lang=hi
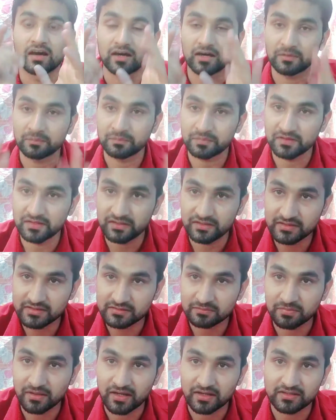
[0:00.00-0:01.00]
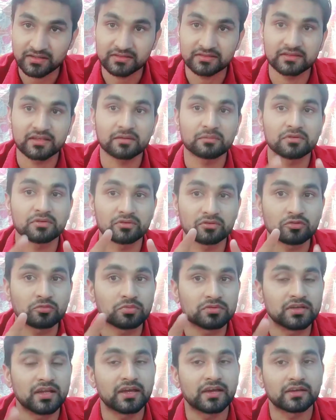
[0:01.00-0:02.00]
अब की इस बार जितना भी ऑटो
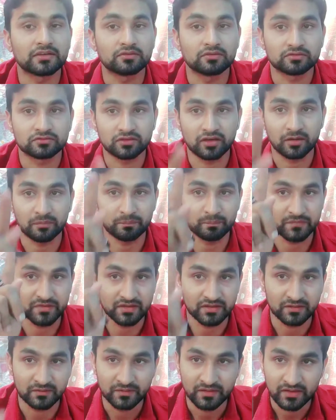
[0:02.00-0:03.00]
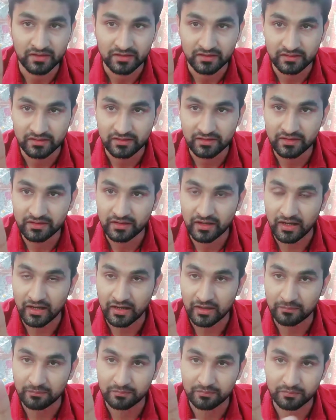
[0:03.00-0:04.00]
पुलाएगा दोस्तों आप एक
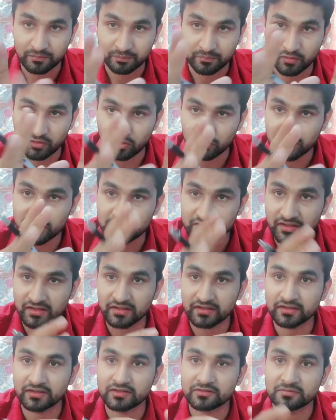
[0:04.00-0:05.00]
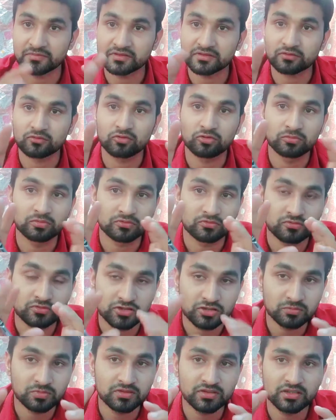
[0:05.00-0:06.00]
आप प्रॉमिस करें कि इसमें से कोई
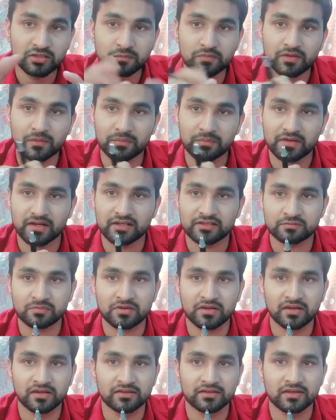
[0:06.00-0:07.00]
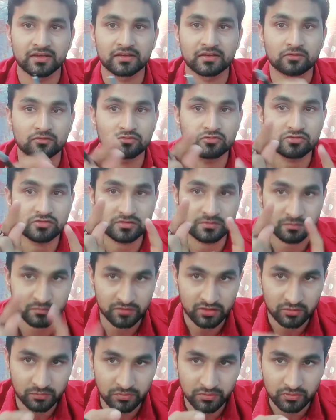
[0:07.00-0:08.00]
कुछ भी डीपी आप ट्रांसफ़र नहीं करेंगे उस
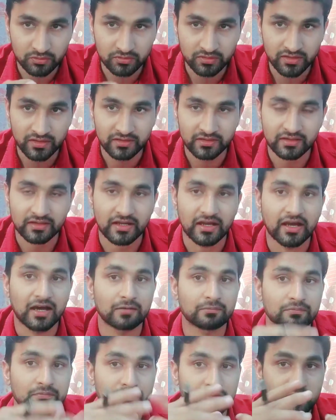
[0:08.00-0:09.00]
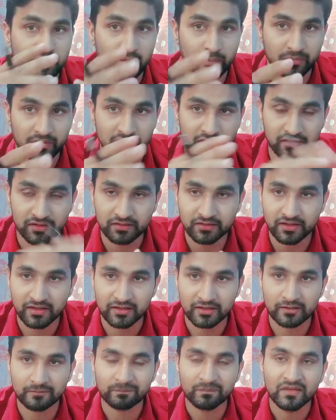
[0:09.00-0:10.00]
डीपी को लेकर आप आप रीडिंग
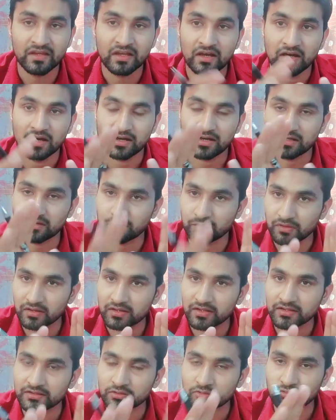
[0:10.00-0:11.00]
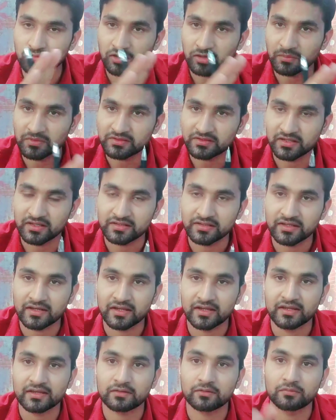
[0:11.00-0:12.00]
करेंगे अगर पढ़ रहे हैं तो कोरल में चले जाना
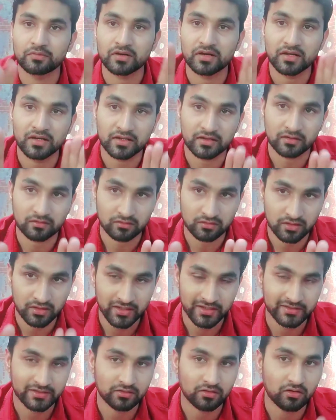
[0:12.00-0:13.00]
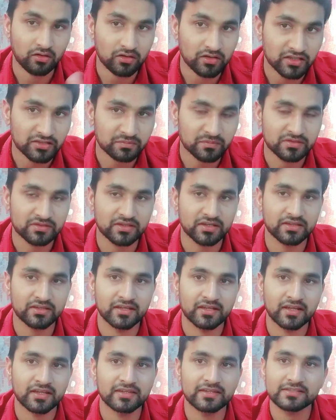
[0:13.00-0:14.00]
है कोरल कोरल है तो ऑनिक्स में चले
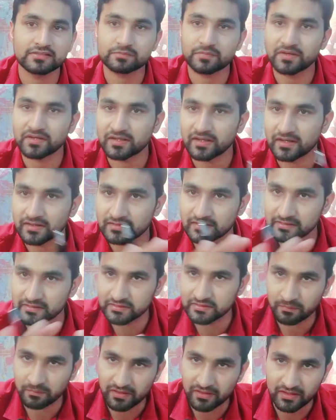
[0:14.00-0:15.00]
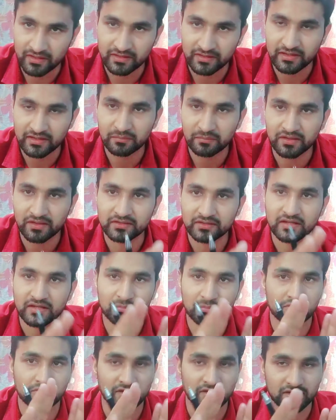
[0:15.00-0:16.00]
जाना है इस प्रकार से जितना प्लान ए में है तो
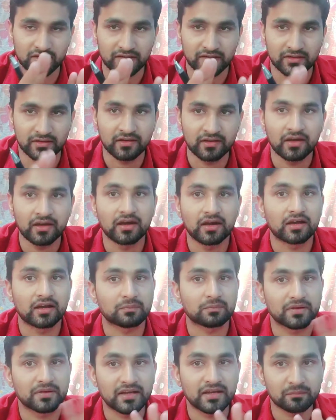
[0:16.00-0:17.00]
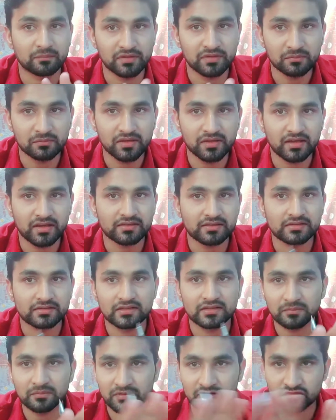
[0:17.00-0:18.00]
आपको कर लेना है अगर प्लान बी में है
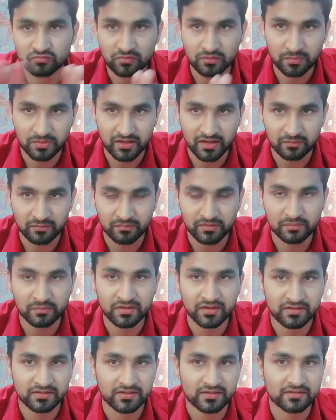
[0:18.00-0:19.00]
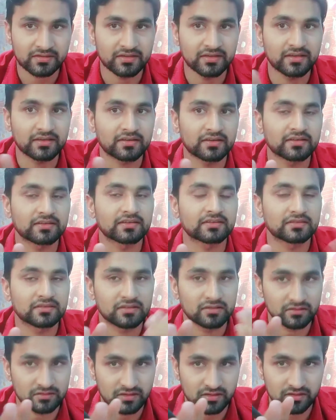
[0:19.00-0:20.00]
जितने भी उसमें प्लान बी में एजेंट से लेकर
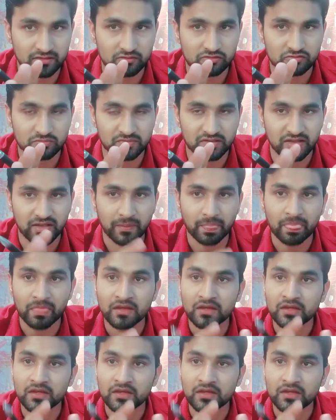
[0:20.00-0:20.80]
जितने तक उसमें है